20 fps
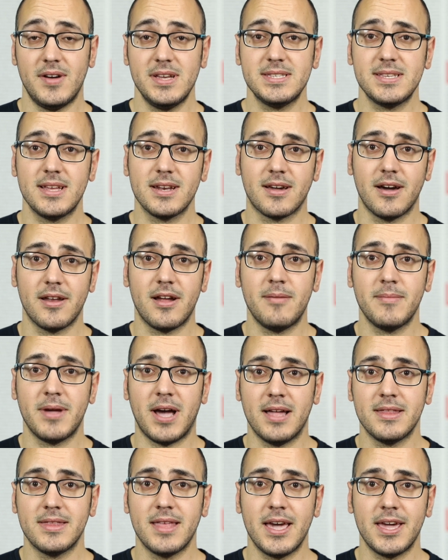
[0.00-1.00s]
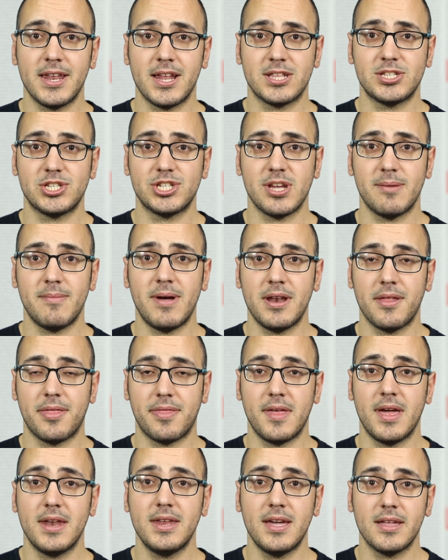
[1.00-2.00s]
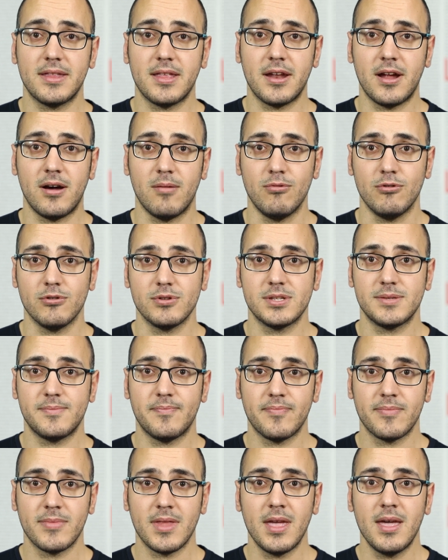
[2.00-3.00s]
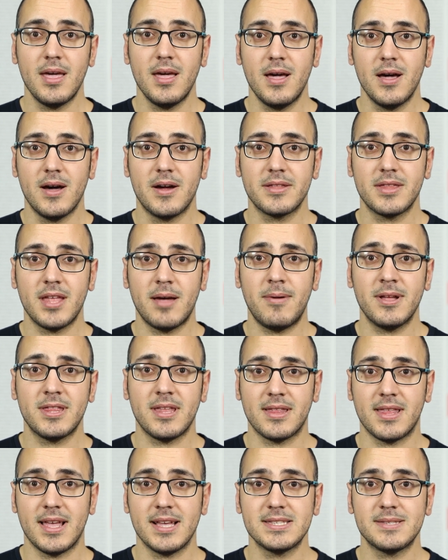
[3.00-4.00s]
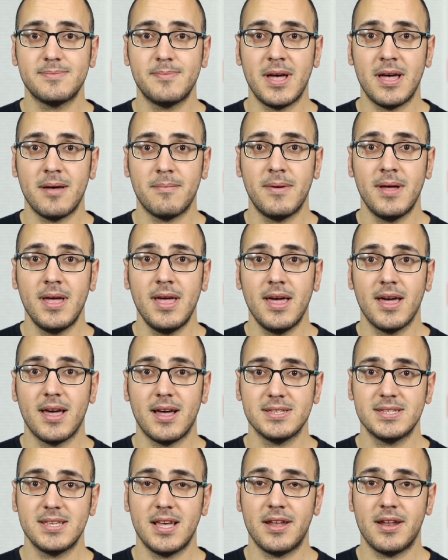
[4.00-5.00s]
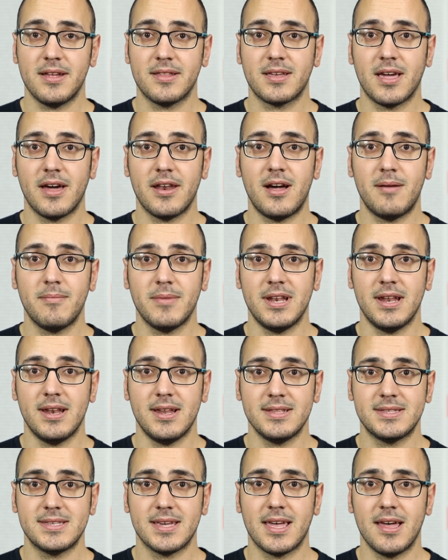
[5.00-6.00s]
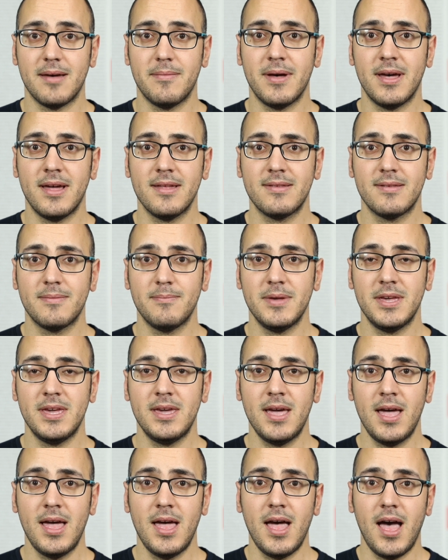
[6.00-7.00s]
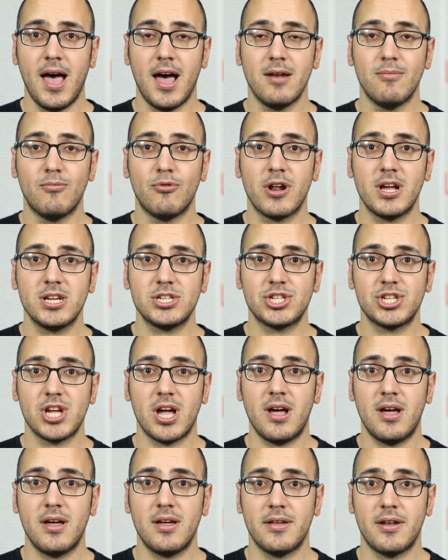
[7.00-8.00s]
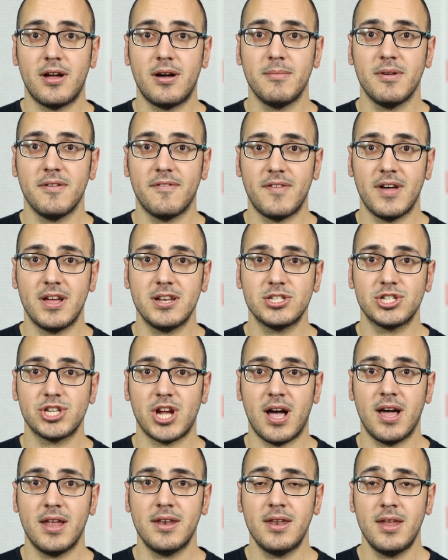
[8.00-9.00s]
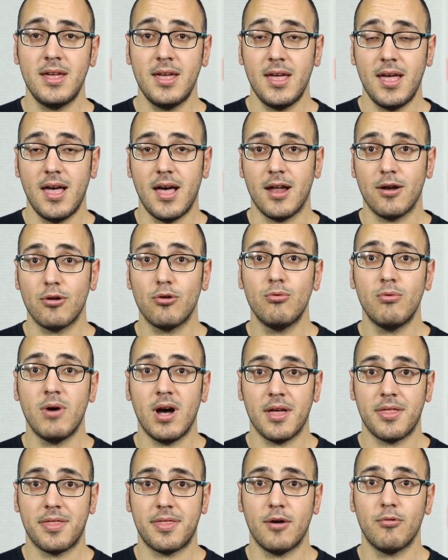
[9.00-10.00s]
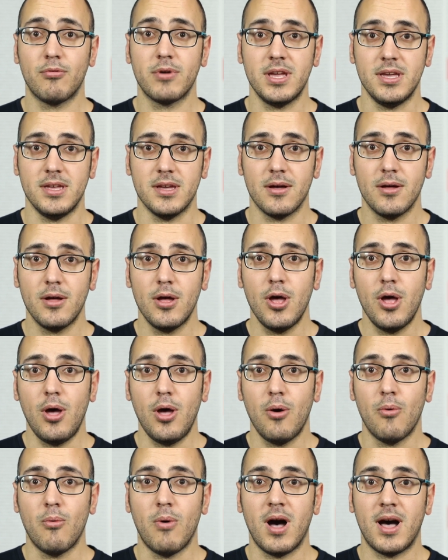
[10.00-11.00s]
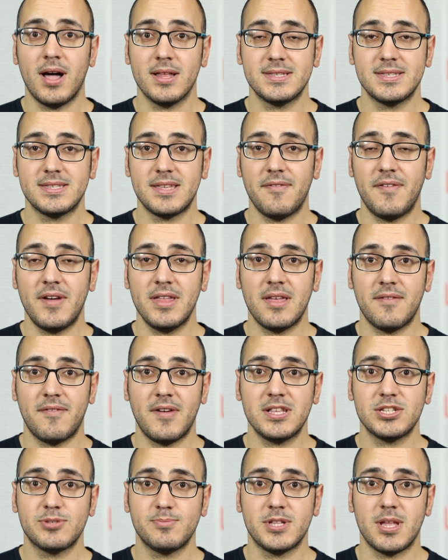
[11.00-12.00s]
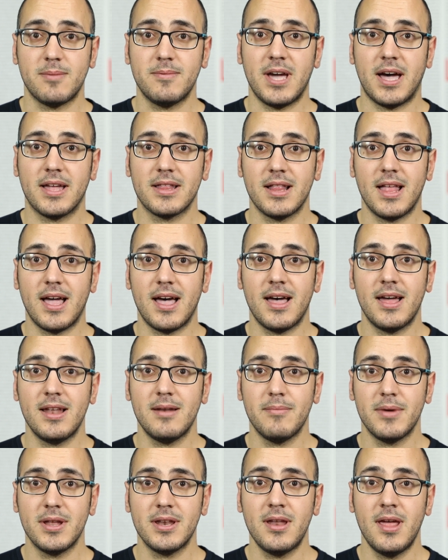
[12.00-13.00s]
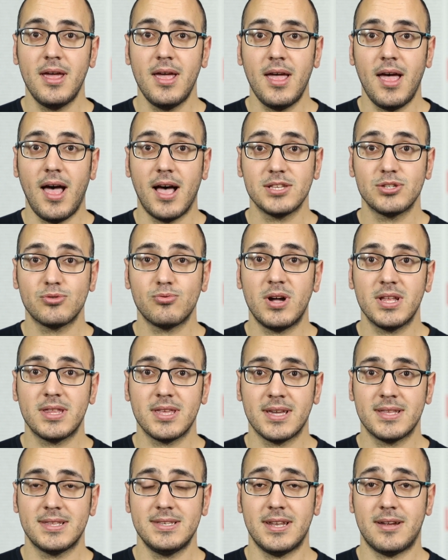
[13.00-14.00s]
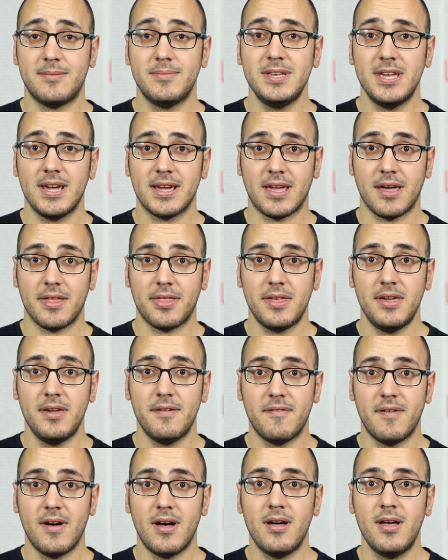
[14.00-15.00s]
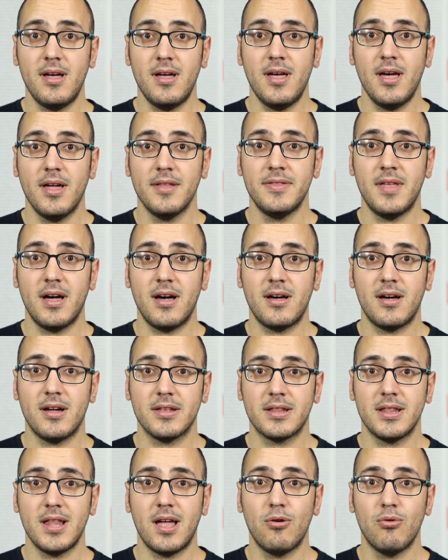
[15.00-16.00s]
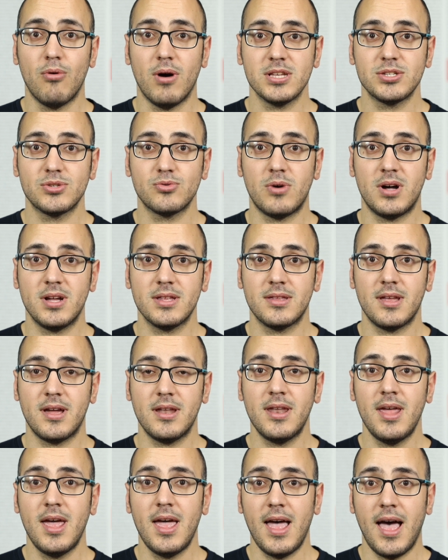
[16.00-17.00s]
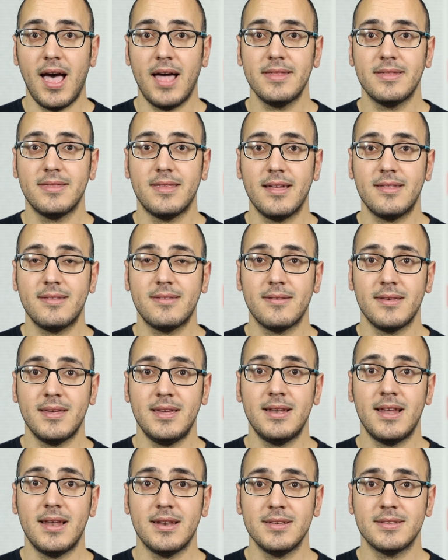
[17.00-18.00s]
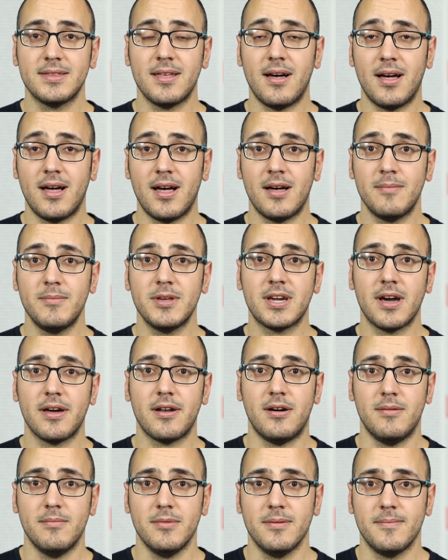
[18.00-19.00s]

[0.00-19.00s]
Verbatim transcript: فيصل كرامي عن دائرة الشمال الثانية طرابلس ارتبطت أسباب خسارة كرامي للانتخابات بالمرشح رامي فنج عن القوة الثورية وقد استفاد فنج بطبيعة الحال من أصوات اغترابية كثيفة ضخت له أصواتا أدت إلى الإطاحة بكرامة